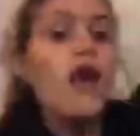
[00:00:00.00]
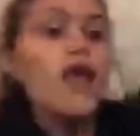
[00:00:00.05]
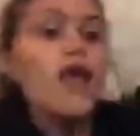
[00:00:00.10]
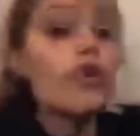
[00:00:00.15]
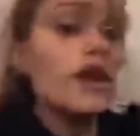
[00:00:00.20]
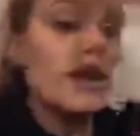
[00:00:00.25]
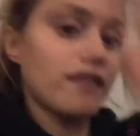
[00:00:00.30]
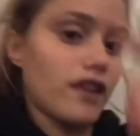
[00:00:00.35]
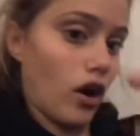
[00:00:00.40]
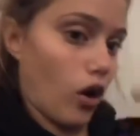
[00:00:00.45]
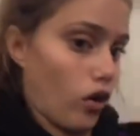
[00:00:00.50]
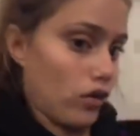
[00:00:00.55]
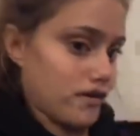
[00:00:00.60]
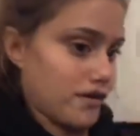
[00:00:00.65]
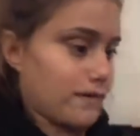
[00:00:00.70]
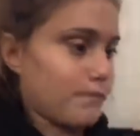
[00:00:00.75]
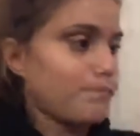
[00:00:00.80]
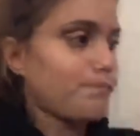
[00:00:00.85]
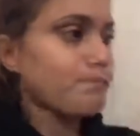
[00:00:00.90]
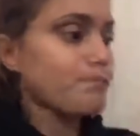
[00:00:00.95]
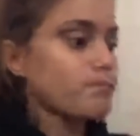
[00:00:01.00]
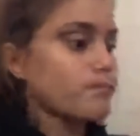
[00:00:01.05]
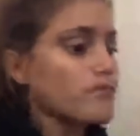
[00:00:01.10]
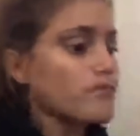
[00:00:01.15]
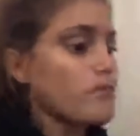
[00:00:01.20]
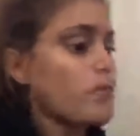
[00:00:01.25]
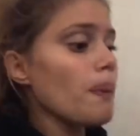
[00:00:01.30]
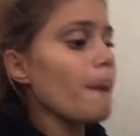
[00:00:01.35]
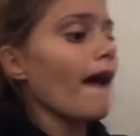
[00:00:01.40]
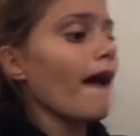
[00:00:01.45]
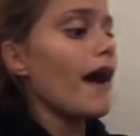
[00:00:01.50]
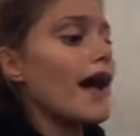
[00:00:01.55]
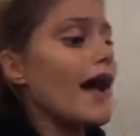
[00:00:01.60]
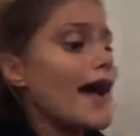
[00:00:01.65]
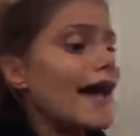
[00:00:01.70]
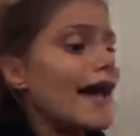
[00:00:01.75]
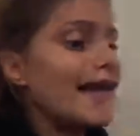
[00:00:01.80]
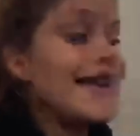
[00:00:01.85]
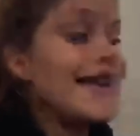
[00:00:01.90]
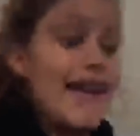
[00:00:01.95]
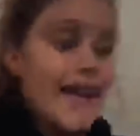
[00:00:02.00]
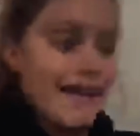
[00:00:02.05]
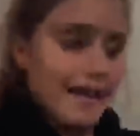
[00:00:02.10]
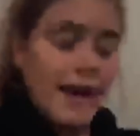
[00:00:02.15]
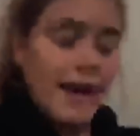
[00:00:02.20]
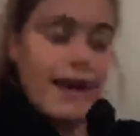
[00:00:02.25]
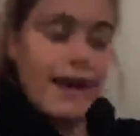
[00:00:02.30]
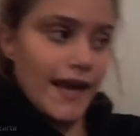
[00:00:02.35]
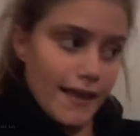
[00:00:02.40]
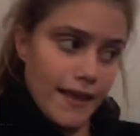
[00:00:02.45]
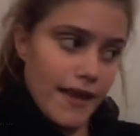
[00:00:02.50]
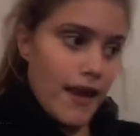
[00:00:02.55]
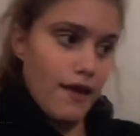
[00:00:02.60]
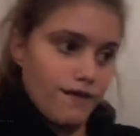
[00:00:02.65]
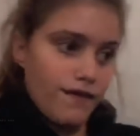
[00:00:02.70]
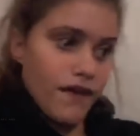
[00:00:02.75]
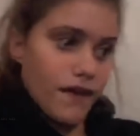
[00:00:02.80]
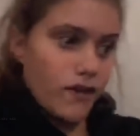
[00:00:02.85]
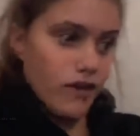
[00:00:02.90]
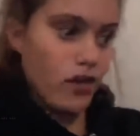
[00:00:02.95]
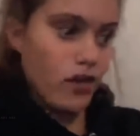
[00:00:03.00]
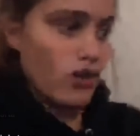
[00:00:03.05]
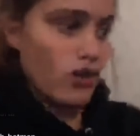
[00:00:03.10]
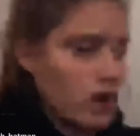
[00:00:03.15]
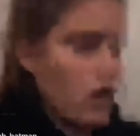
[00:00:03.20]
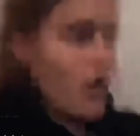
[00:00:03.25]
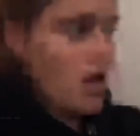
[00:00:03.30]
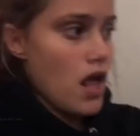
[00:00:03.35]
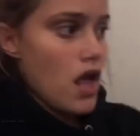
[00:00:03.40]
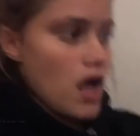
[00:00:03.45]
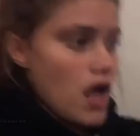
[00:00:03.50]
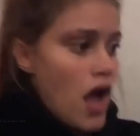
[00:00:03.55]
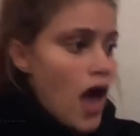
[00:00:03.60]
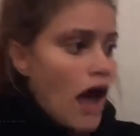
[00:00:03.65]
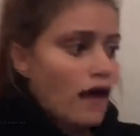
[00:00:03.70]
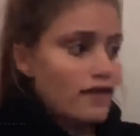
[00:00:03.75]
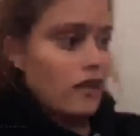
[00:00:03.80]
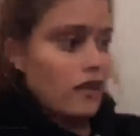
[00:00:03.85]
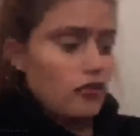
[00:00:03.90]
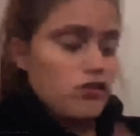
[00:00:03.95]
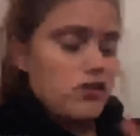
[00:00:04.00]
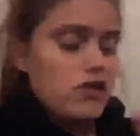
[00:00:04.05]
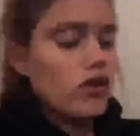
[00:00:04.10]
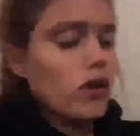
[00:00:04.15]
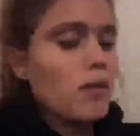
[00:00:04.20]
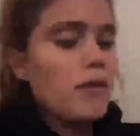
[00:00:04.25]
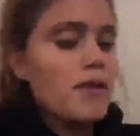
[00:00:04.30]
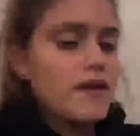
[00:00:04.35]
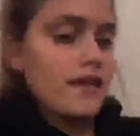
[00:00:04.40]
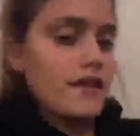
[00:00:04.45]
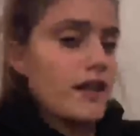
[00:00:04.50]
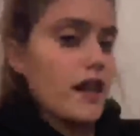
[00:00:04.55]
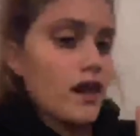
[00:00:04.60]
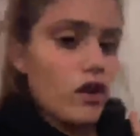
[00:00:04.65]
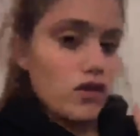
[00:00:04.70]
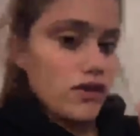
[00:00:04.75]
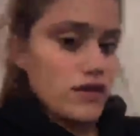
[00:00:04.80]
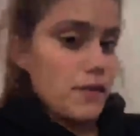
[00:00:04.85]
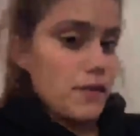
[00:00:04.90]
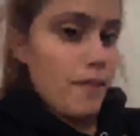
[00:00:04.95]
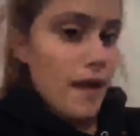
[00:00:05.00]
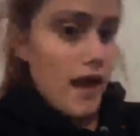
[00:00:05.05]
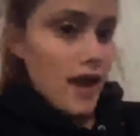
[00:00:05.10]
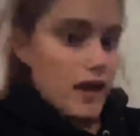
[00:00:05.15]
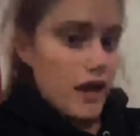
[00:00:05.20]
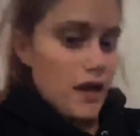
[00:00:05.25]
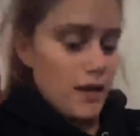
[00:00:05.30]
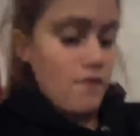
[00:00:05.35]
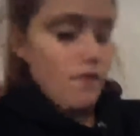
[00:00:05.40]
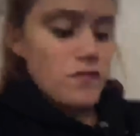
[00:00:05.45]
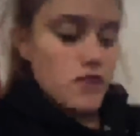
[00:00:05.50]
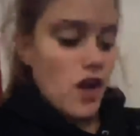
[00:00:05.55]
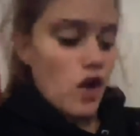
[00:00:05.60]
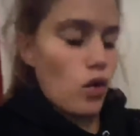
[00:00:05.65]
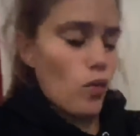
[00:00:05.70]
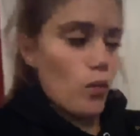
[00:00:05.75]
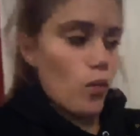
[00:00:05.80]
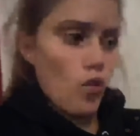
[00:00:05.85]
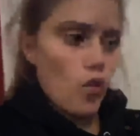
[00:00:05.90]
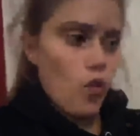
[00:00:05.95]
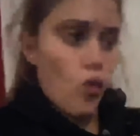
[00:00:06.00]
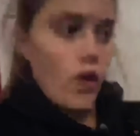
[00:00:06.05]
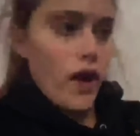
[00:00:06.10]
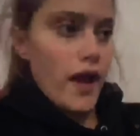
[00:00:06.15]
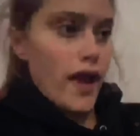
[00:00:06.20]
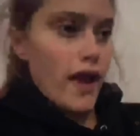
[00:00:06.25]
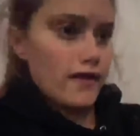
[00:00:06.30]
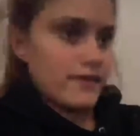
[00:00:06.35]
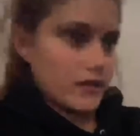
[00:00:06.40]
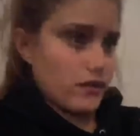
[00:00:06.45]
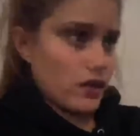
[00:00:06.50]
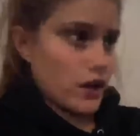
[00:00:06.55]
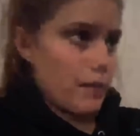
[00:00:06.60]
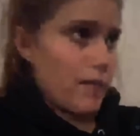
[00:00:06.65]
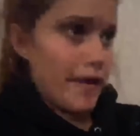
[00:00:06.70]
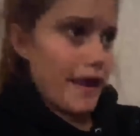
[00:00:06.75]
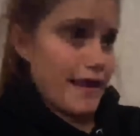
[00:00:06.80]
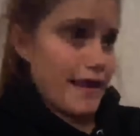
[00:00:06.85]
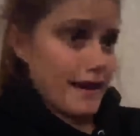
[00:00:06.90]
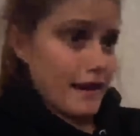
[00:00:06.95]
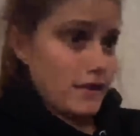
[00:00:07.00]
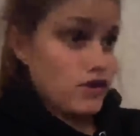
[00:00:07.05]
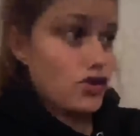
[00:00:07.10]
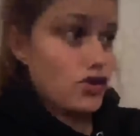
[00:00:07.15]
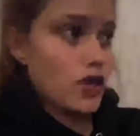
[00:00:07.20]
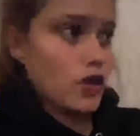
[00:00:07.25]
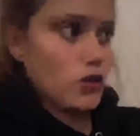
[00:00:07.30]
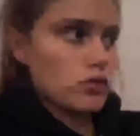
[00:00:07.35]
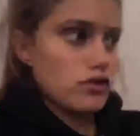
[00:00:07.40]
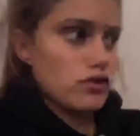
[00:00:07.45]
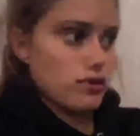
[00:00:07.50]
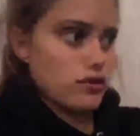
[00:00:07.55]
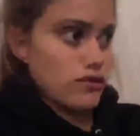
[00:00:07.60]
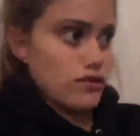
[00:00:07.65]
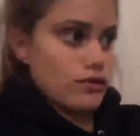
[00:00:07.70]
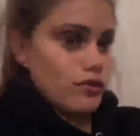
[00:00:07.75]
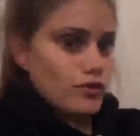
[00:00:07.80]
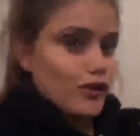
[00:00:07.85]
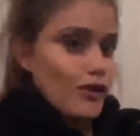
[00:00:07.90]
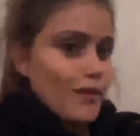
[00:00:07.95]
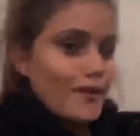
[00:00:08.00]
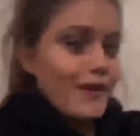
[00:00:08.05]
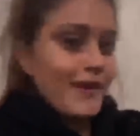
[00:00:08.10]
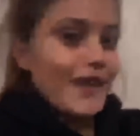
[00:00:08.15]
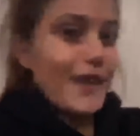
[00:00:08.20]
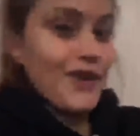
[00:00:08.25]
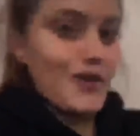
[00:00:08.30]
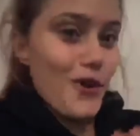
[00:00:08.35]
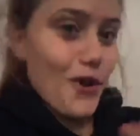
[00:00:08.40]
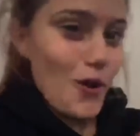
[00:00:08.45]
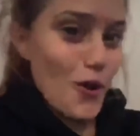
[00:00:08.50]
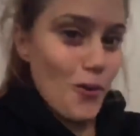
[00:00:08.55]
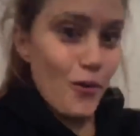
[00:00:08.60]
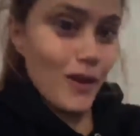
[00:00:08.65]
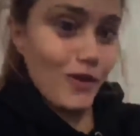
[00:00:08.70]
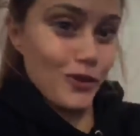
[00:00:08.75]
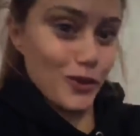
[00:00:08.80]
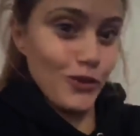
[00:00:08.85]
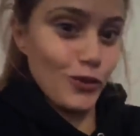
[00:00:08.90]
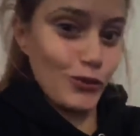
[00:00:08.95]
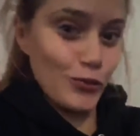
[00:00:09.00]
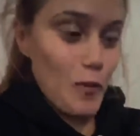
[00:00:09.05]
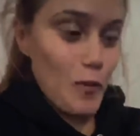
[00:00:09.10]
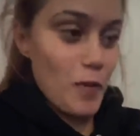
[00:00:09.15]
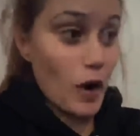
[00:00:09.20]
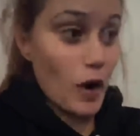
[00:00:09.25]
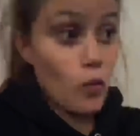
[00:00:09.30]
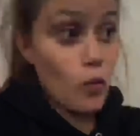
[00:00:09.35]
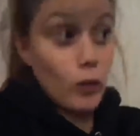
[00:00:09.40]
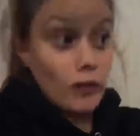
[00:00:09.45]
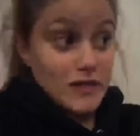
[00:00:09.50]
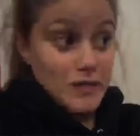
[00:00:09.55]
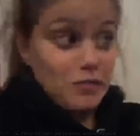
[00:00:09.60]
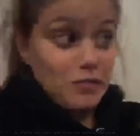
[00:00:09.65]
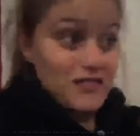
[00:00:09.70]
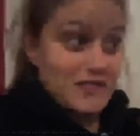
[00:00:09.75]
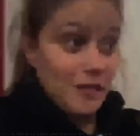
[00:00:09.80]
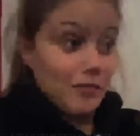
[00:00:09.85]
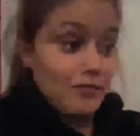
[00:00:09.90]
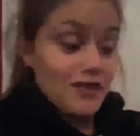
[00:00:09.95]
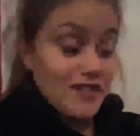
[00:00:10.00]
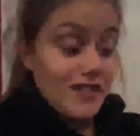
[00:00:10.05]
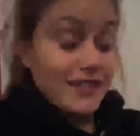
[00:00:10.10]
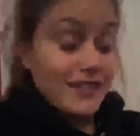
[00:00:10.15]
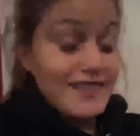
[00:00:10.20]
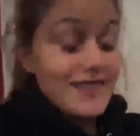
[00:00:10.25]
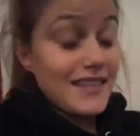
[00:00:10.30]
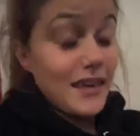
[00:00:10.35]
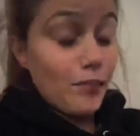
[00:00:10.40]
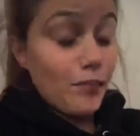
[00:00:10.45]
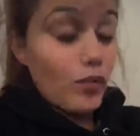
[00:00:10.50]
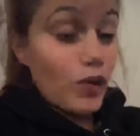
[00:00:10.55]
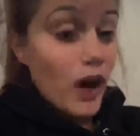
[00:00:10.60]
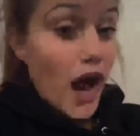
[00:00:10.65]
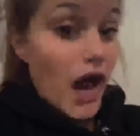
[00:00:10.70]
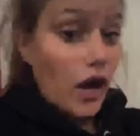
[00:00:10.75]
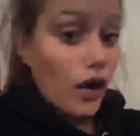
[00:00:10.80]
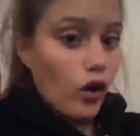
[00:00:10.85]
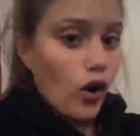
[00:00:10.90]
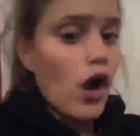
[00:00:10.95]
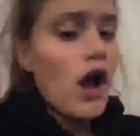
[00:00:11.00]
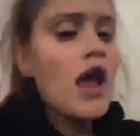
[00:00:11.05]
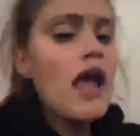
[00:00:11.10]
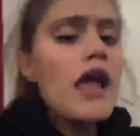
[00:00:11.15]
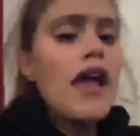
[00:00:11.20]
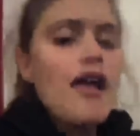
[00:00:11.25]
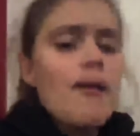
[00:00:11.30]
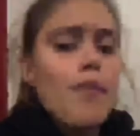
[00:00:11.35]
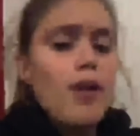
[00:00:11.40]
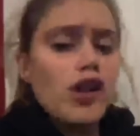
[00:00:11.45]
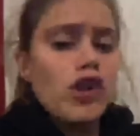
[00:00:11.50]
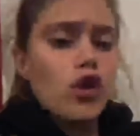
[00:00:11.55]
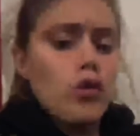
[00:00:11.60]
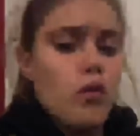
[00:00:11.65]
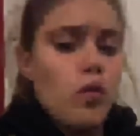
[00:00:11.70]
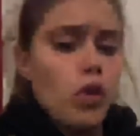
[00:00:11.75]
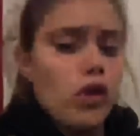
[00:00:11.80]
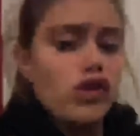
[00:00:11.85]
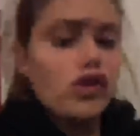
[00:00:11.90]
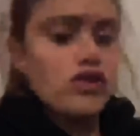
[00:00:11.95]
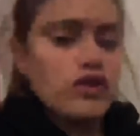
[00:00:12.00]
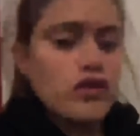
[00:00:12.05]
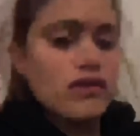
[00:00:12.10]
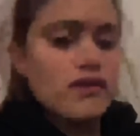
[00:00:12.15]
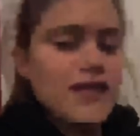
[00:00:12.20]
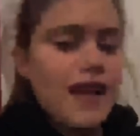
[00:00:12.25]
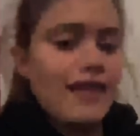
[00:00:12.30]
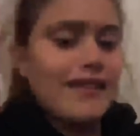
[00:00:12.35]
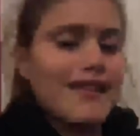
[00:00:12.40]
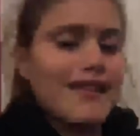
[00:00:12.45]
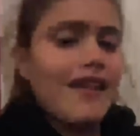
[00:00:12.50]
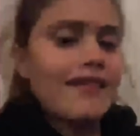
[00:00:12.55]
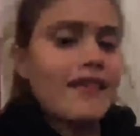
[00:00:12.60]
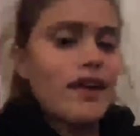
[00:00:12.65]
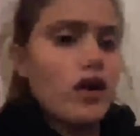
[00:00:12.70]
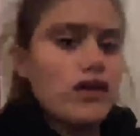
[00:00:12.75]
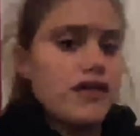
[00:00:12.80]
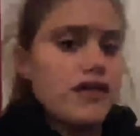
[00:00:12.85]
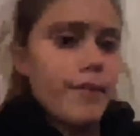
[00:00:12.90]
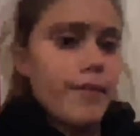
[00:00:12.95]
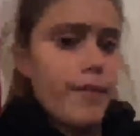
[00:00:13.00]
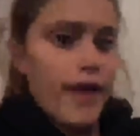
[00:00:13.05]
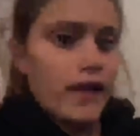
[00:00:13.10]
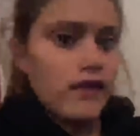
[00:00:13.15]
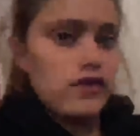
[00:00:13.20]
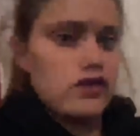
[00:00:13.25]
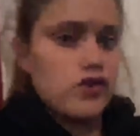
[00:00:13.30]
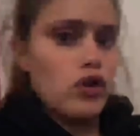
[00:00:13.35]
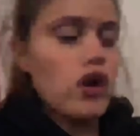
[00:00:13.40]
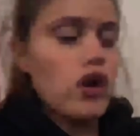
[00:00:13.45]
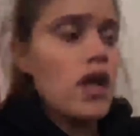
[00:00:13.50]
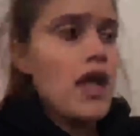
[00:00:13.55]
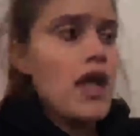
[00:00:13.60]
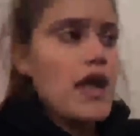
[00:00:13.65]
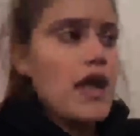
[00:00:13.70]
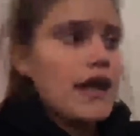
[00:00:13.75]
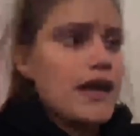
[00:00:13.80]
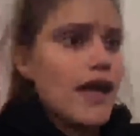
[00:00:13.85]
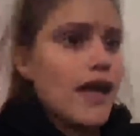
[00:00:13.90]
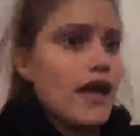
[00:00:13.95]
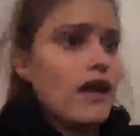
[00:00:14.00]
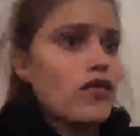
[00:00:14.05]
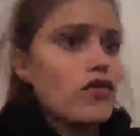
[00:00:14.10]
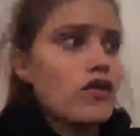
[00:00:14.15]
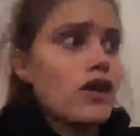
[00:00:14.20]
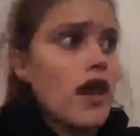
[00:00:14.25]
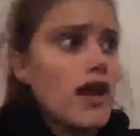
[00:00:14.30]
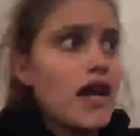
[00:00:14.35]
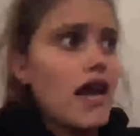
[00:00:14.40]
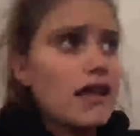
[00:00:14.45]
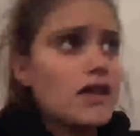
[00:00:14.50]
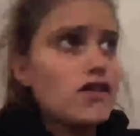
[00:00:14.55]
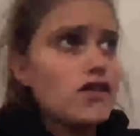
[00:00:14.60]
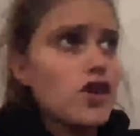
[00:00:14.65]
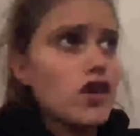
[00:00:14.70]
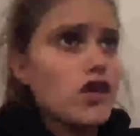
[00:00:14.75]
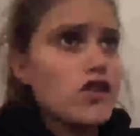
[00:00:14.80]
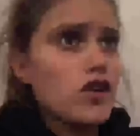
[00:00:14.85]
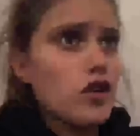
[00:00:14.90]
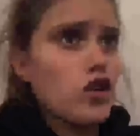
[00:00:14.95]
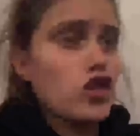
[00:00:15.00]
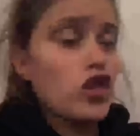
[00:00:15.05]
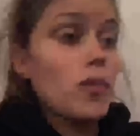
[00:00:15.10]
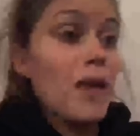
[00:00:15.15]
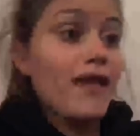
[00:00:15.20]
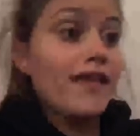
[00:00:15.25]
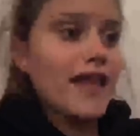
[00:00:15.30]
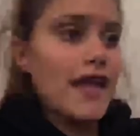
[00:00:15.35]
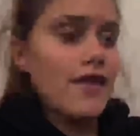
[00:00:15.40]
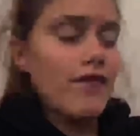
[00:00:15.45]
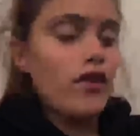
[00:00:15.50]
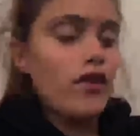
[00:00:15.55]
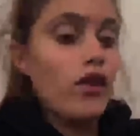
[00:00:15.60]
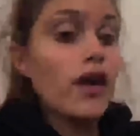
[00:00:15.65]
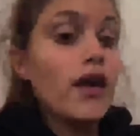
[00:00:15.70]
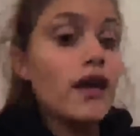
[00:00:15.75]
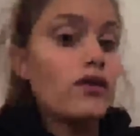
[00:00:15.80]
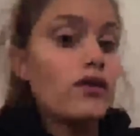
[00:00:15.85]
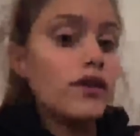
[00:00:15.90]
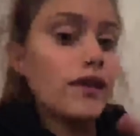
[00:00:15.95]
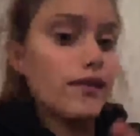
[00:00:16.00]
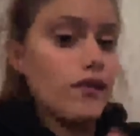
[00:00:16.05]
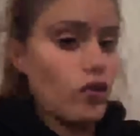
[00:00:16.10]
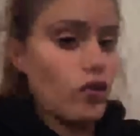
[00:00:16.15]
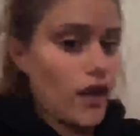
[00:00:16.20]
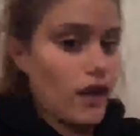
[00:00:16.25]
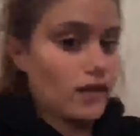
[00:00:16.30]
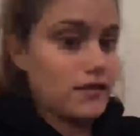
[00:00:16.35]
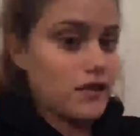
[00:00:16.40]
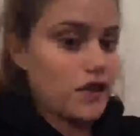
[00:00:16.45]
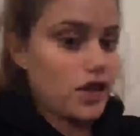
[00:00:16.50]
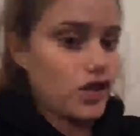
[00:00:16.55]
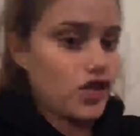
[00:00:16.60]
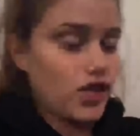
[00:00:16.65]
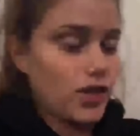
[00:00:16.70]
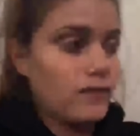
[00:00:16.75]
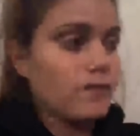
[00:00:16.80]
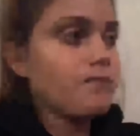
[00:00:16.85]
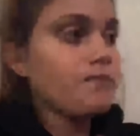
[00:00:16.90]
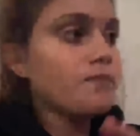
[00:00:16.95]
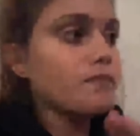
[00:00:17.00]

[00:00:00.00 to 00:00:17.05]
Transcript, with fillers: un'altra cosa. Eh, ieri Tancredi nel video ha detto sicuramente delle cose belle, che comunque è stata una bella relazione, questo assolutamente io non lo metto in dubbio perché comunque siamo, siamo, stati insieme un anno, però comunque ci sono state tante cose in mezzo che in una relazione secondo me devono e non devono esserci.